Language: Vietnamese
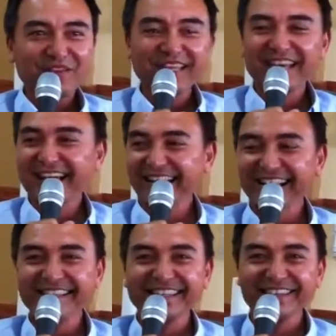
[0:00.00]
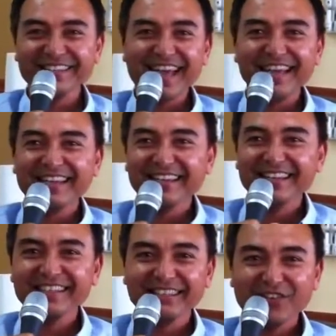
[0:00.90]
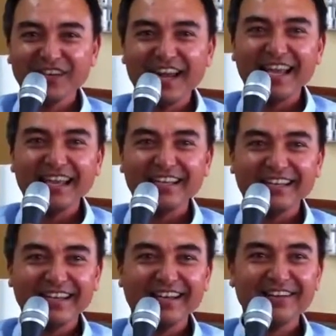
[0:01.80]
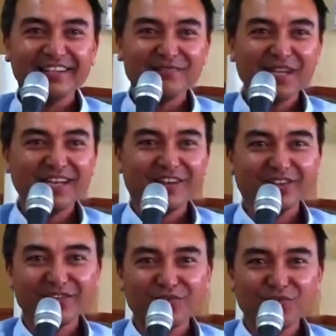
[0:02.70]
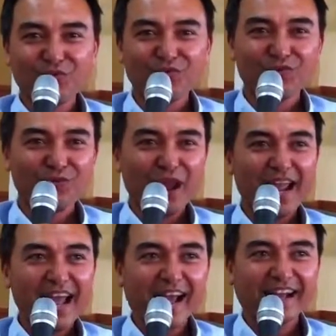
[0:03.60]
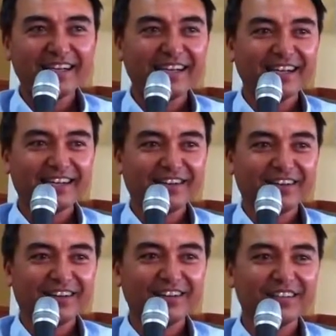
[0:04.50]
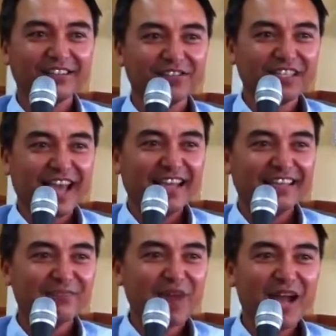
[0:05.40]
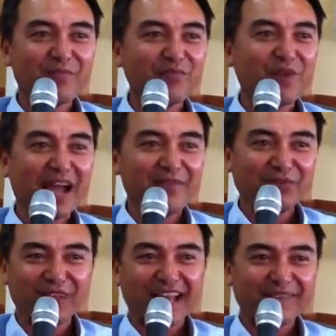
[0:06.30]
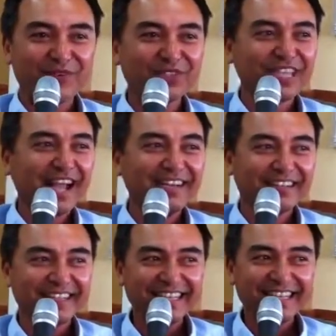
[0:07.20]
mà bây giờ là như tôi chạy là coi như tuần này là, là coi như bắt đầu tôi khỏe hẳn ra là coi như tôi chạy được ba bốn mile một ngày mỗi sáng